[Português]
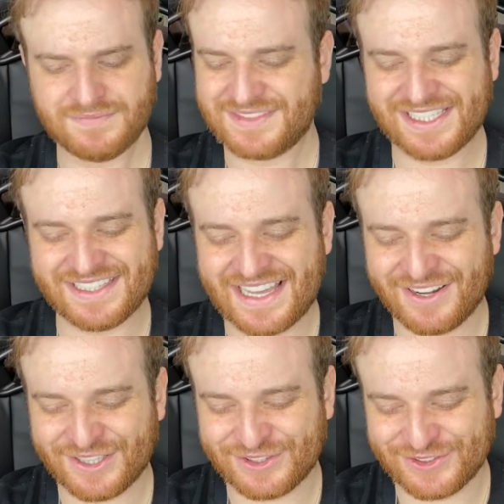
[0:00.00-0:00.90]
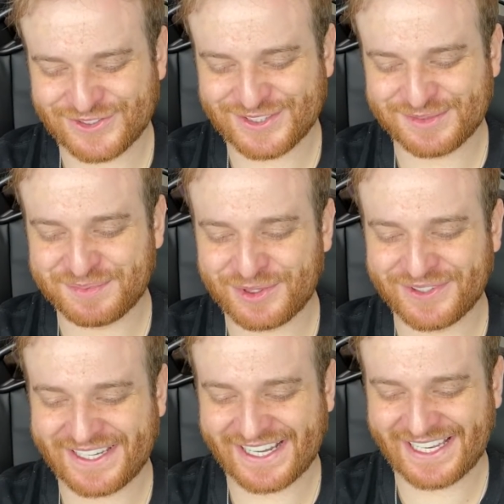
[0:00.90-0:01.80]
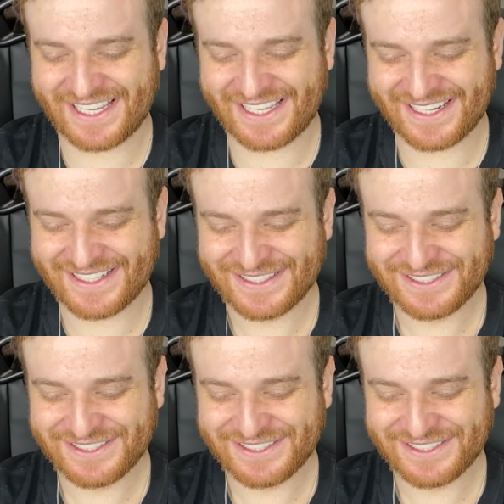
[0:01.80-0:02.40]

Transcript: Lendário é tudo de bom, né, galera?